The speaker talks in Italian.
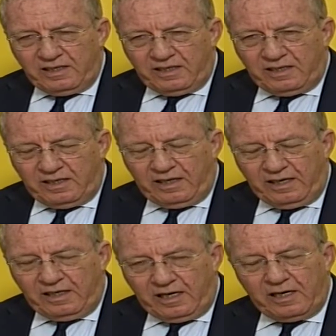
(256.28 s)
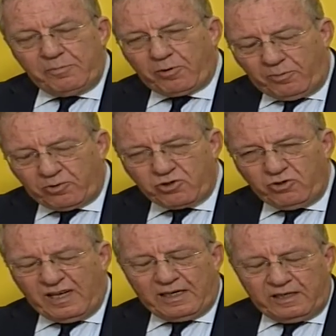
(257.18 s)
eh, e nel
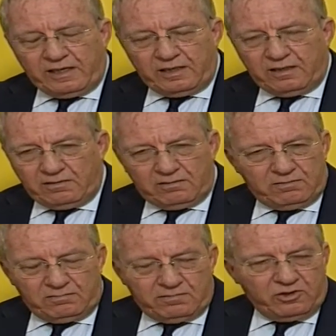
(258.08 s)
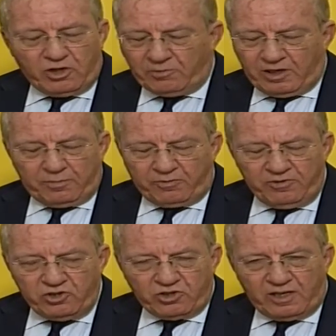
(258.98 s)
proporzionale, ehm, diciamo nella
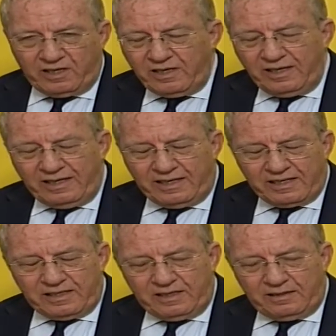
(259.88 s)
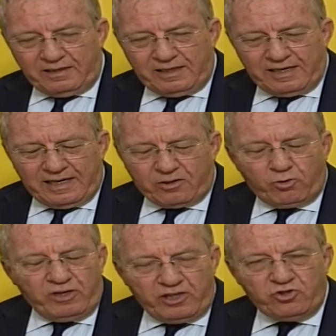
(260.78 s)
provincia, eh, nel
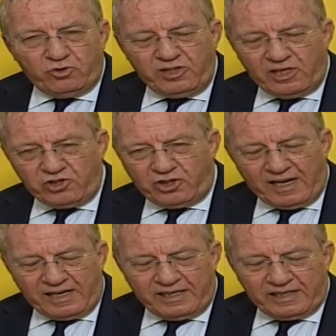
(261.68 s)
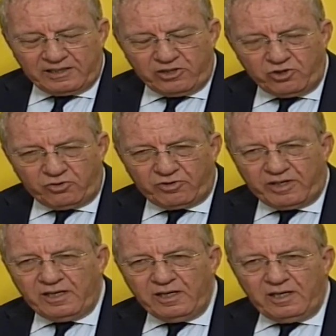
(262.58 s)
collegio di Acireale
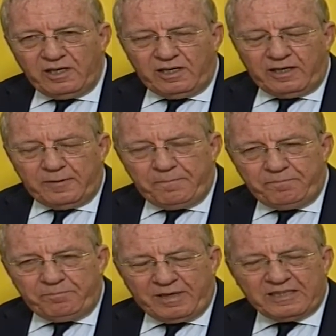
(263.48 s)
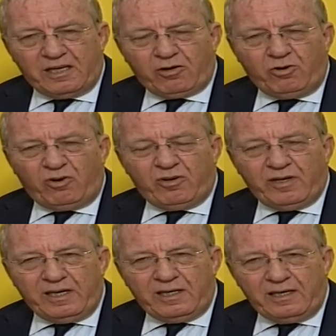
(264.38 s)
Caltagirone ehm, Paternò
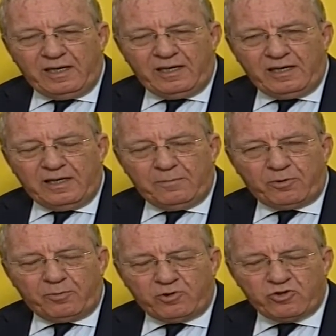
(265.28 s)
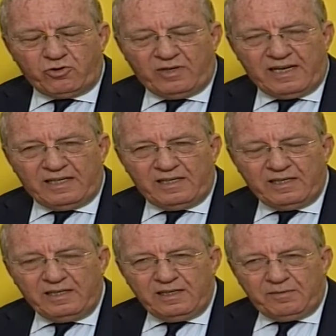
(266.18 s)
e nel proporzionale
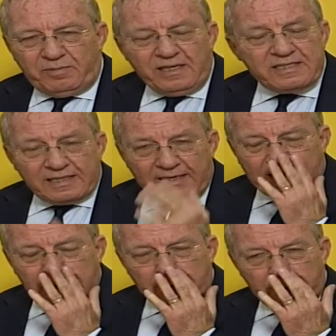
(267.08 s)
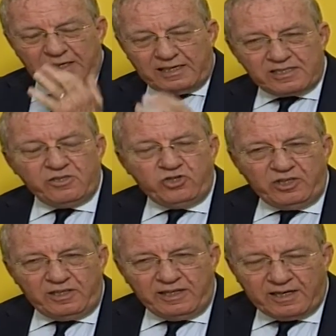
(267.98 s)
per il Senato della
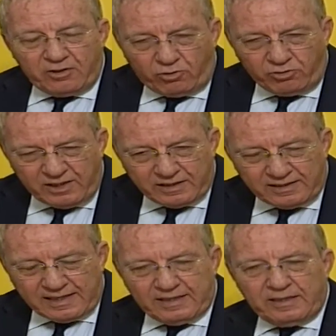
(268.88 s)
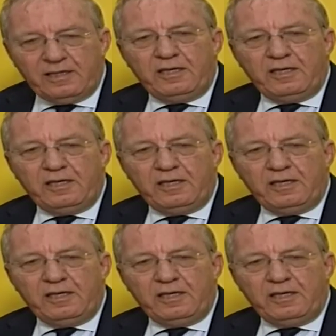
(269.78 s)
Sicilia orientale.